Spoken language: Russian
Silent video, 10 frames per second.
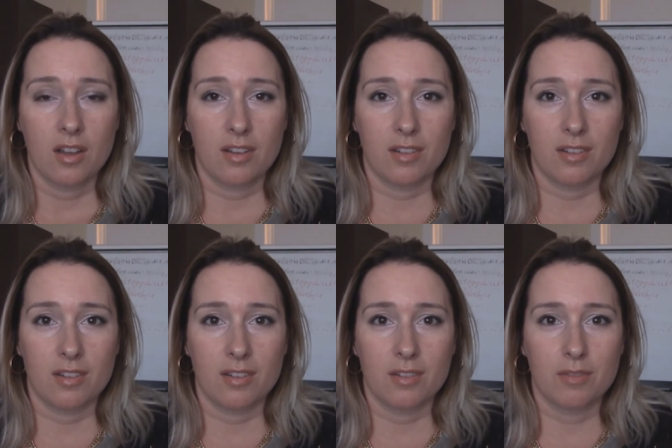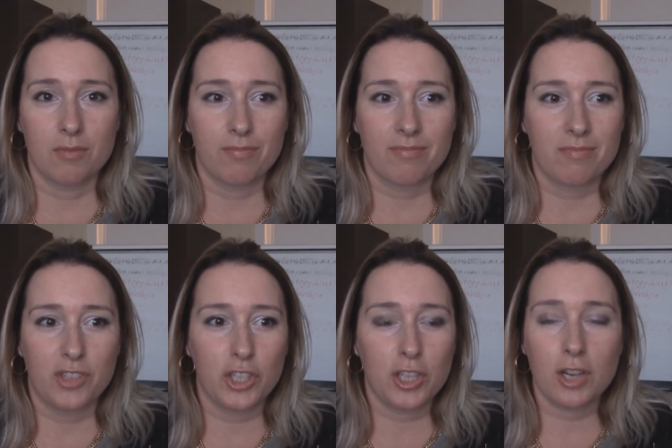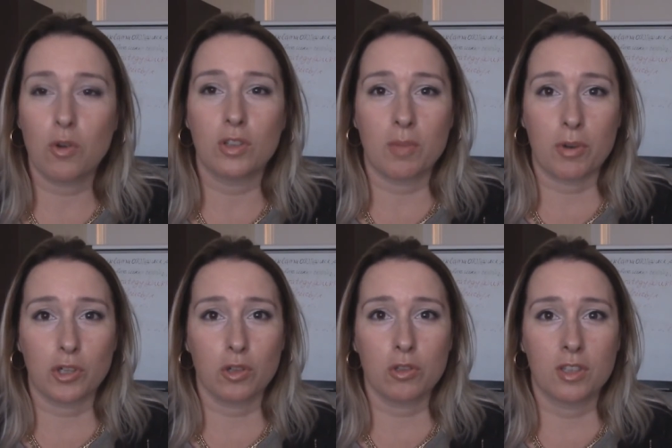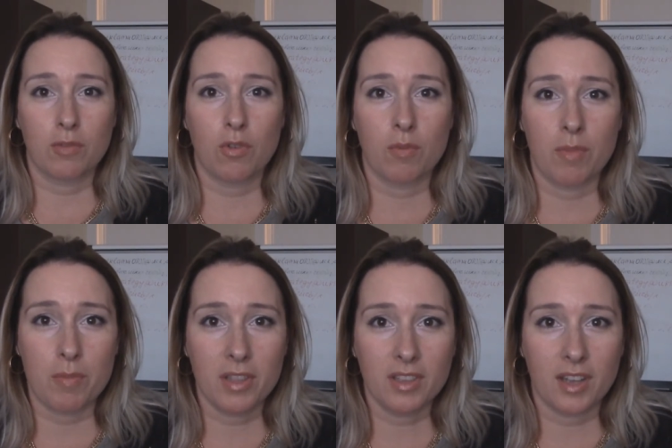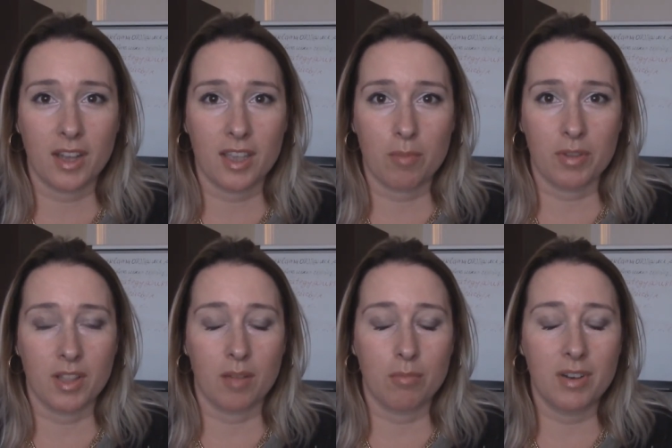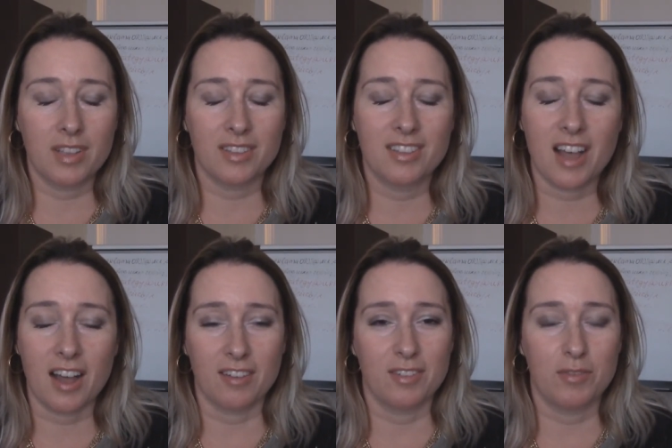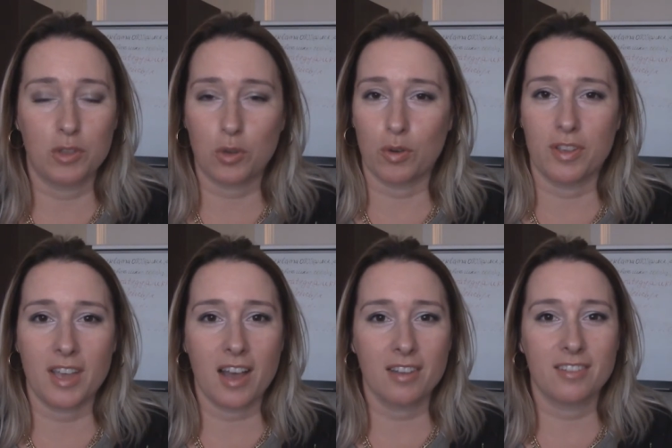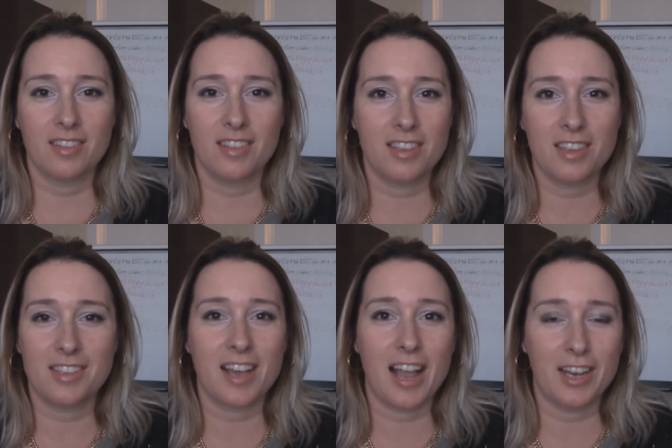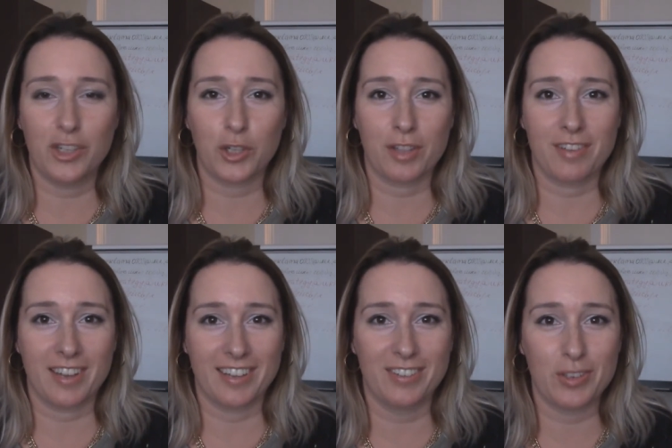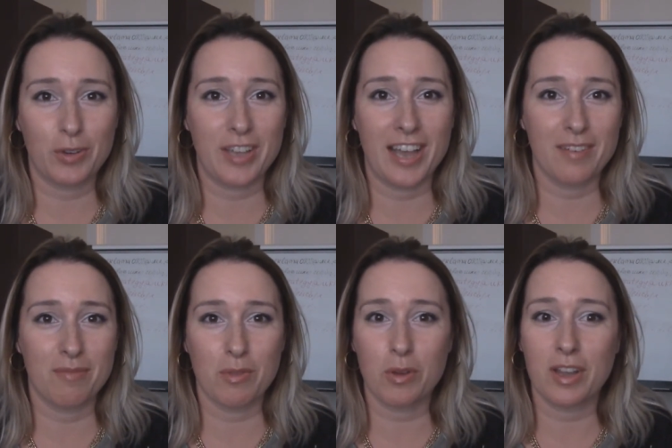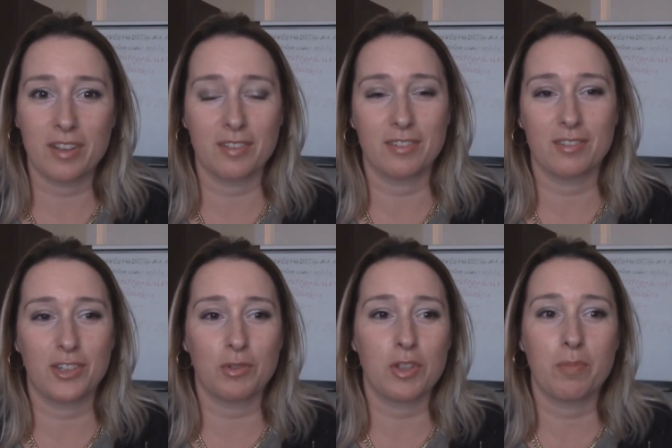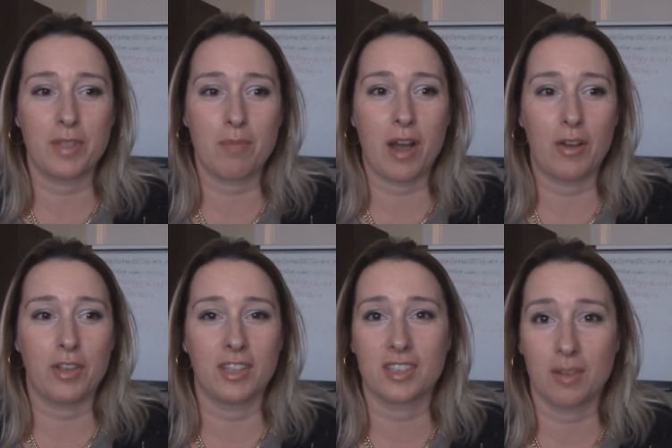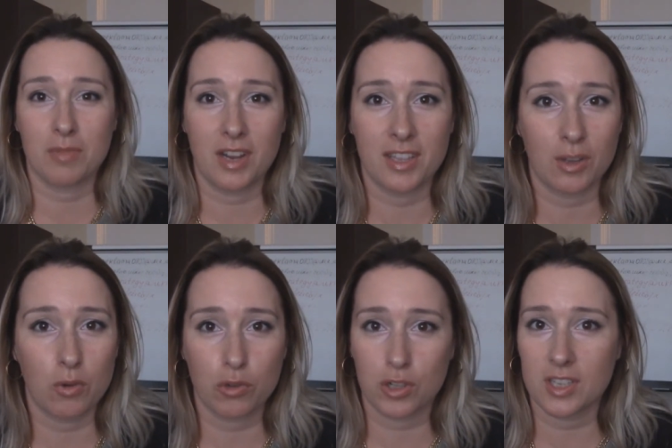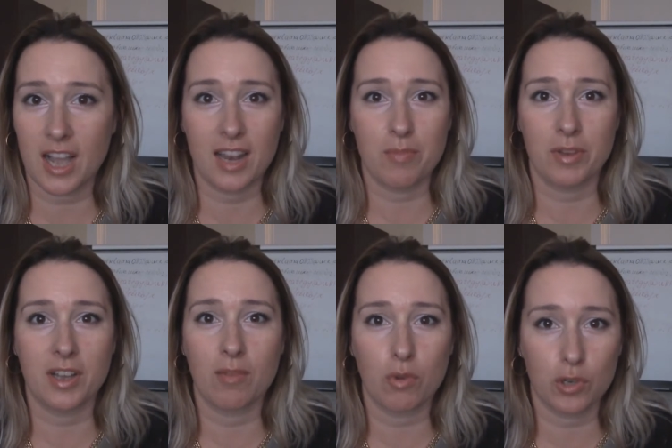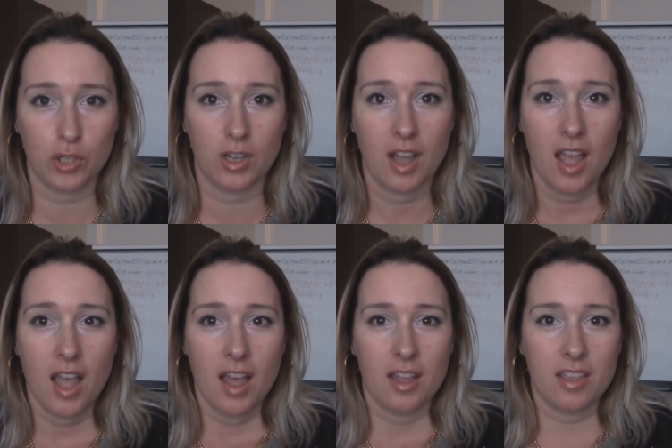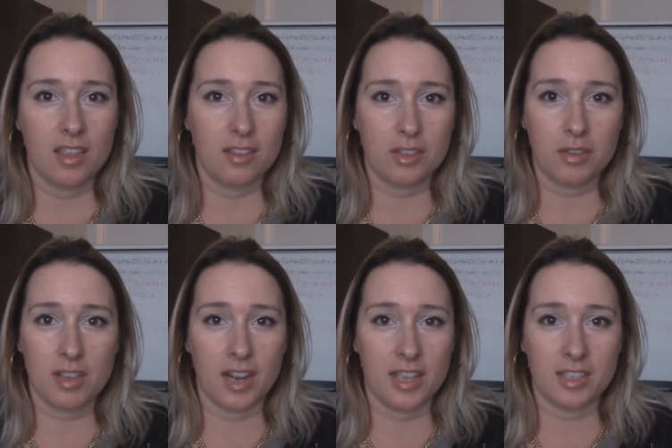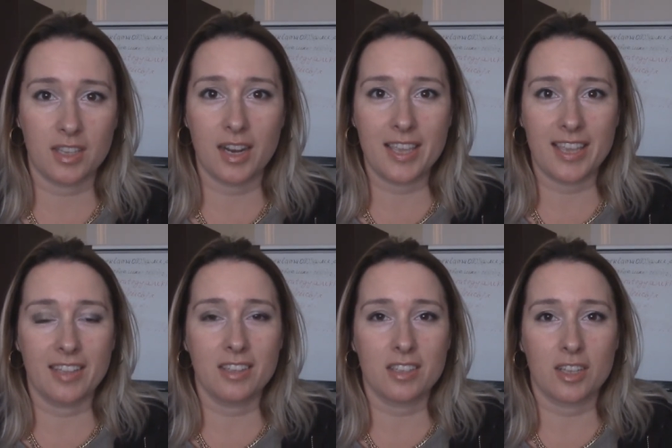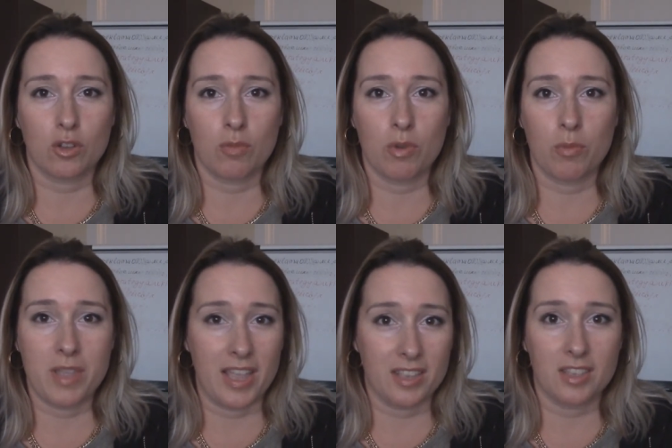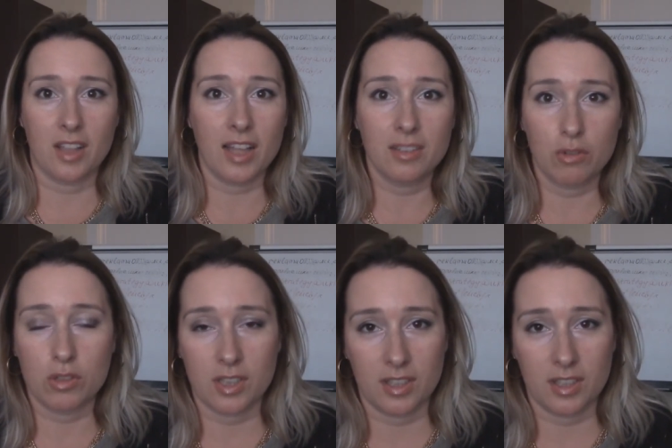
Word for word: э, Четыре года прошло до того момента, как я поняла, блин, да, все, я не идеальный человек, все, я много чего не понимаю, я на самом деле не такой уж идеальный переговорщик, и действительно есть клиенты, с которыми у меня не складываются